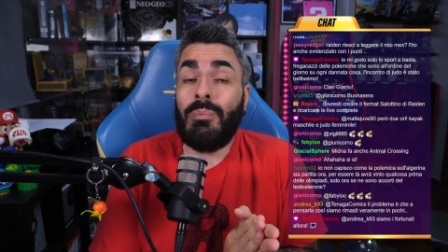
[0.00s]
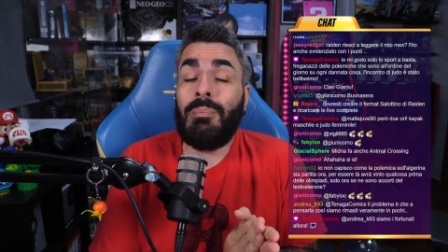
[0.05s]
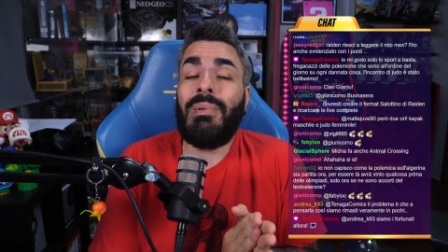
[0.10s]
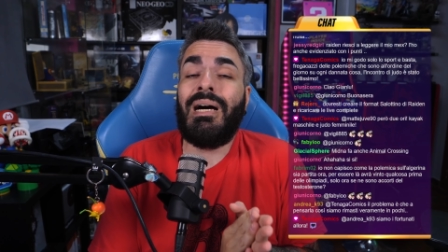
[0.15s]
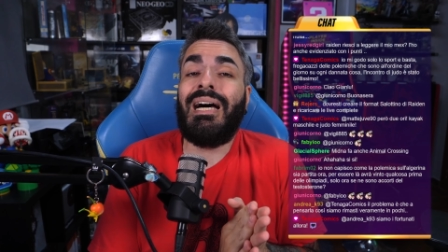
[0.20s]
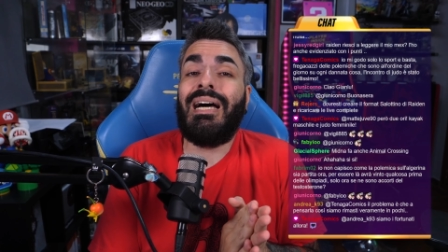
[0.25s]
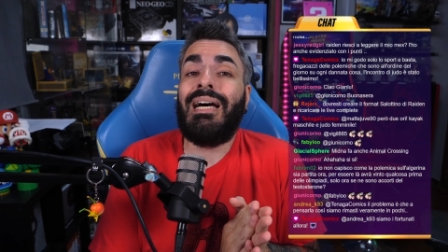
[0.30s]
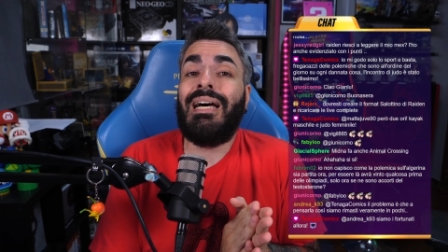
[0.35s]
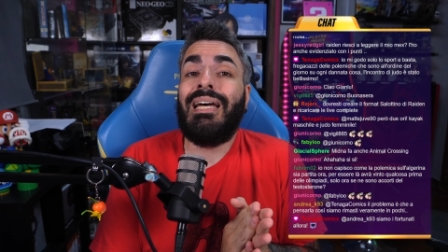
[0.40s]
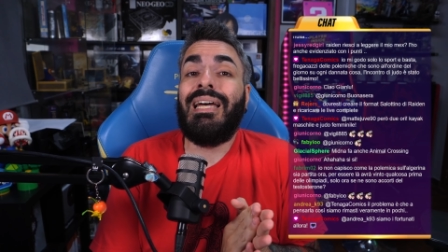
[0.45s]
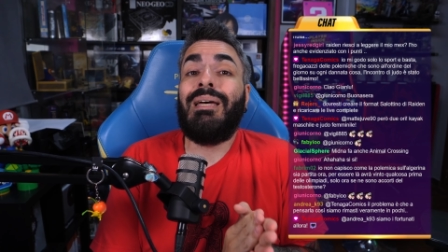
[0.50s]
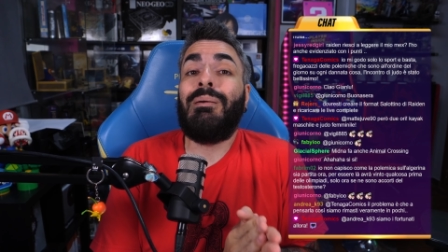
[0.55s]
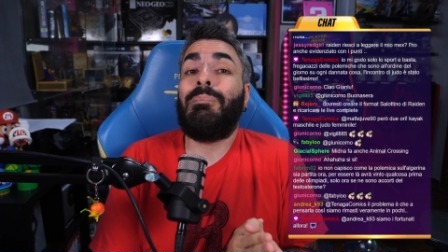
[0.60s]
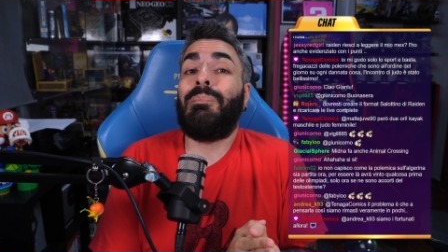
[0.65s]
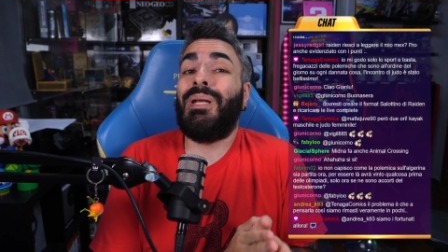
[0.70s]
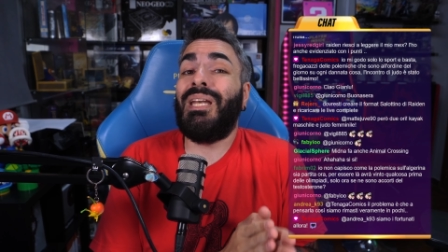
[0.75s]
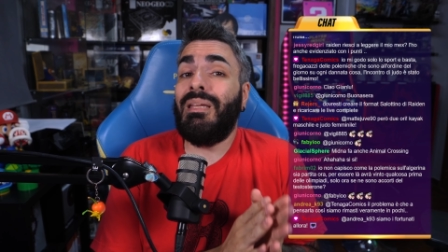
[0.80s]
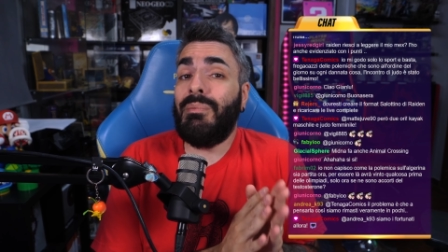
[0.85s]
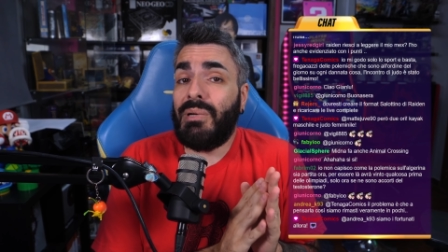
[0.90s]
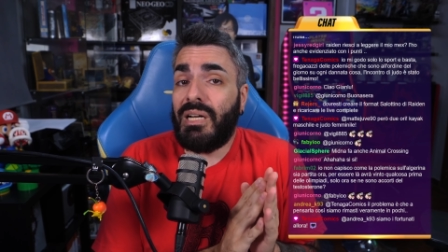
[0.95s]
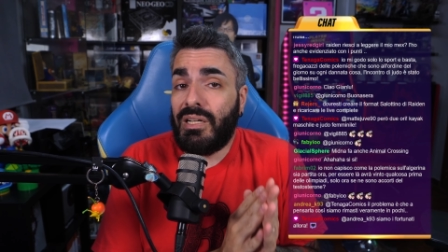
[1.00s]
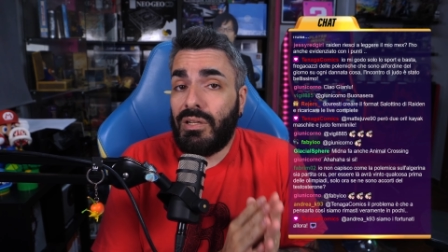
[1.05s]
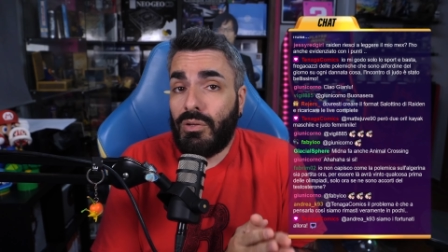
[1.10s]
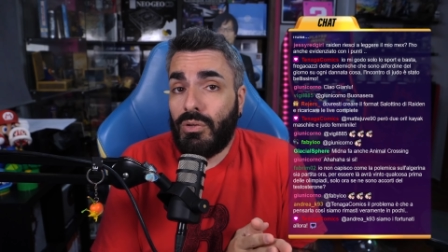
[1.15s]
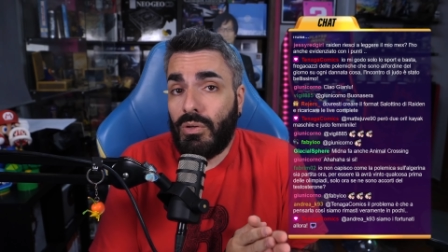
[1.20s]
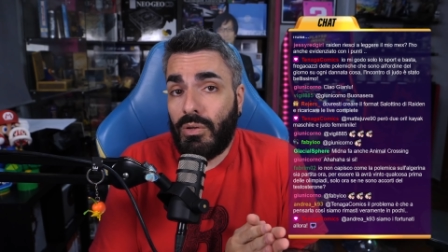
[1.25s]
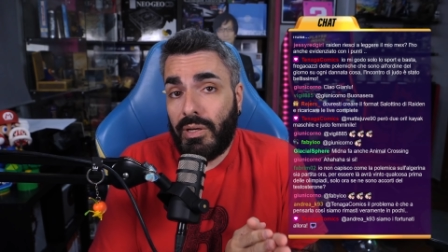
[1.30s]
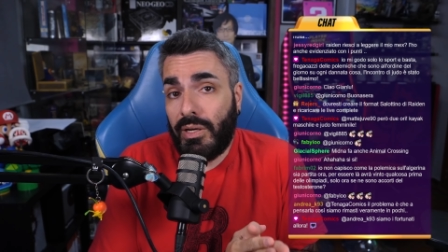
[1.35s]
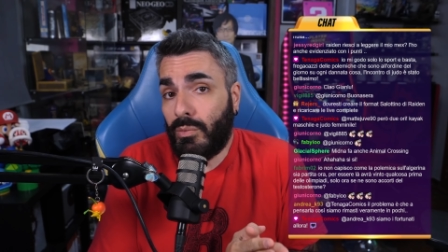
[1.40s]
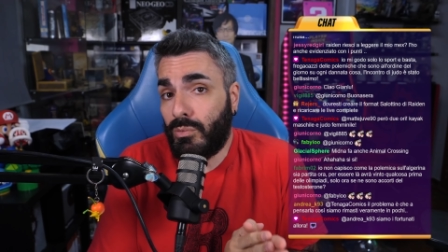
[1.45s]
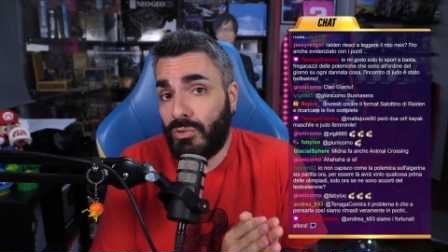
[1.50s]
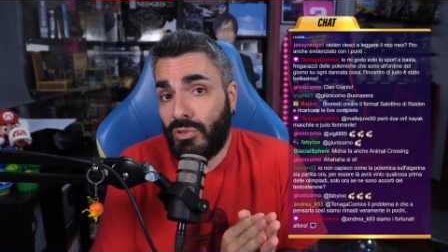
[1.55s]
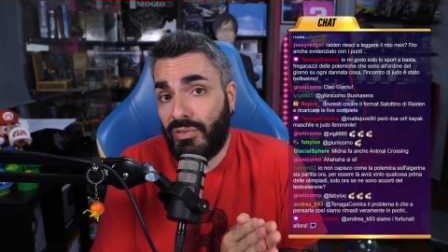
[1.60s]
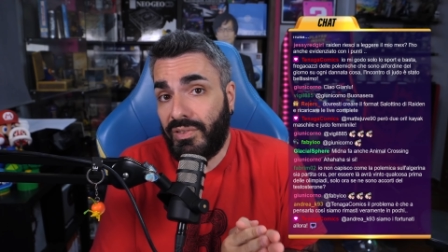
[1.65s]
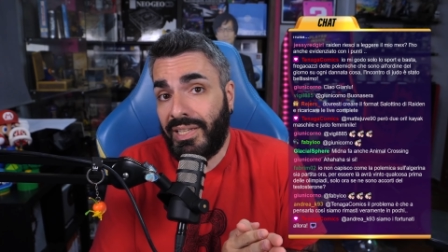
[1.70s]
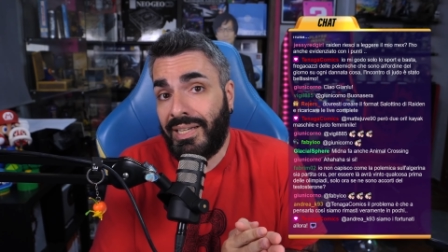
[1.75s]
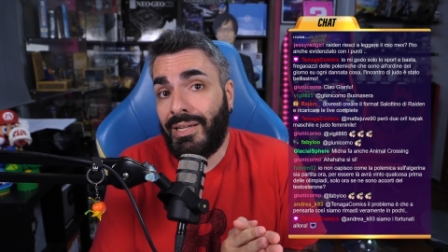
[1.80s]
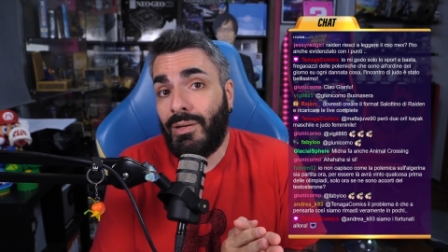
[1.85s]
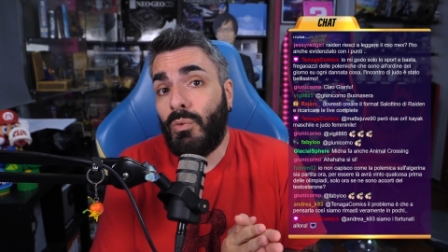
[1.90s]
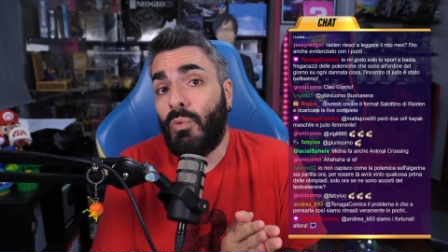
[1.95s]
ma prima ancora è un
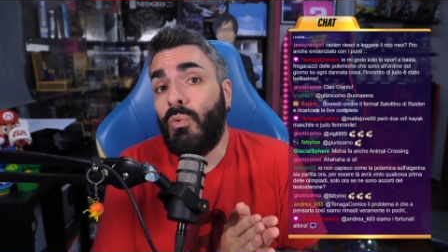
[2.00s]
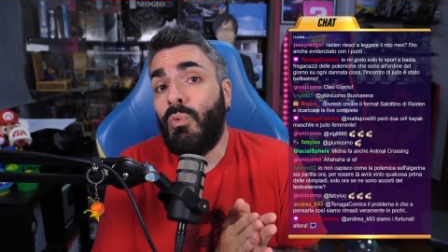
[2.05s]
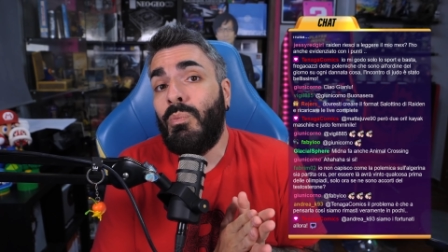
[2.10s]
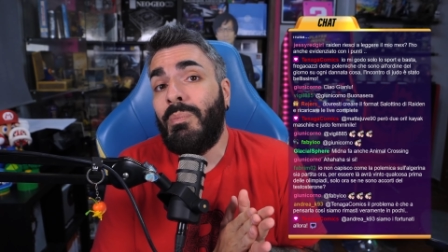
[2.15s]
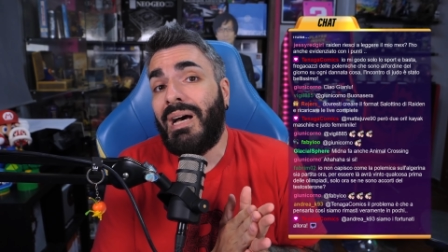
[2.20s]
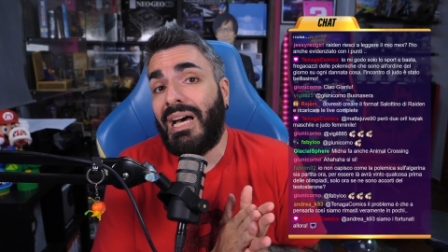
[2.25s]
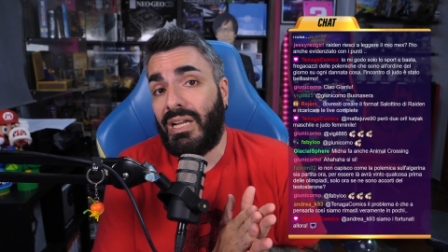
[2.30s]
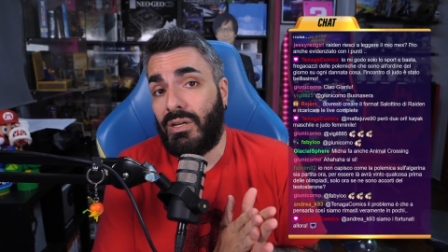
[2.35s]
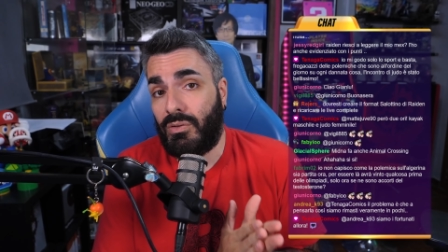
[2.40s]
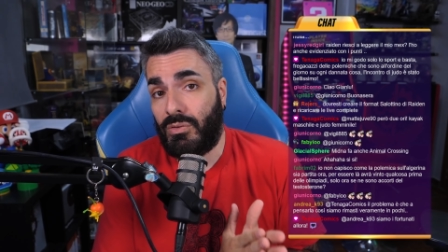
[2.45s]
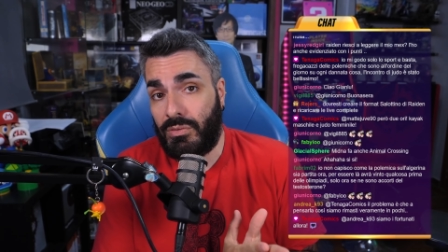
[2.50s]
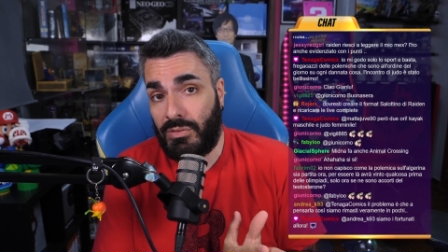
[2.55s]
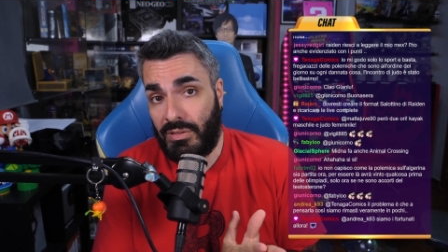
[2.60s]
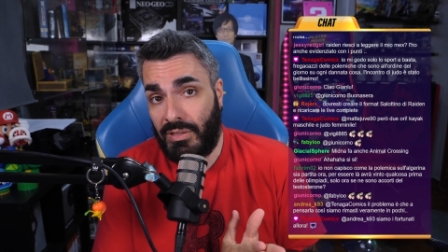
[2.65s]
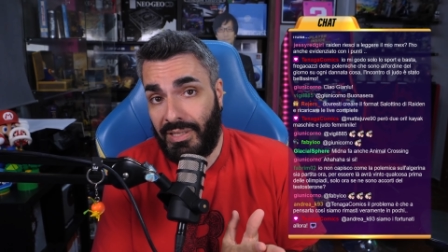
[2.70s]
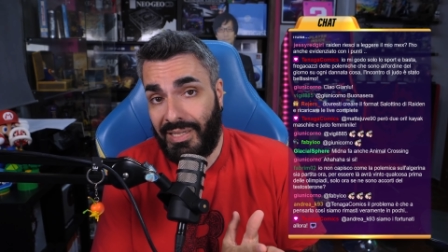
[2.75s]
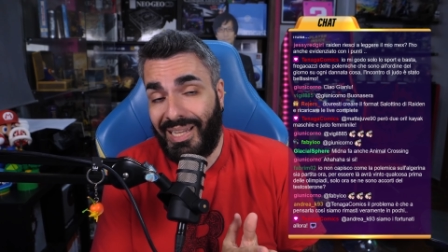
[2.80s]
dovere umano,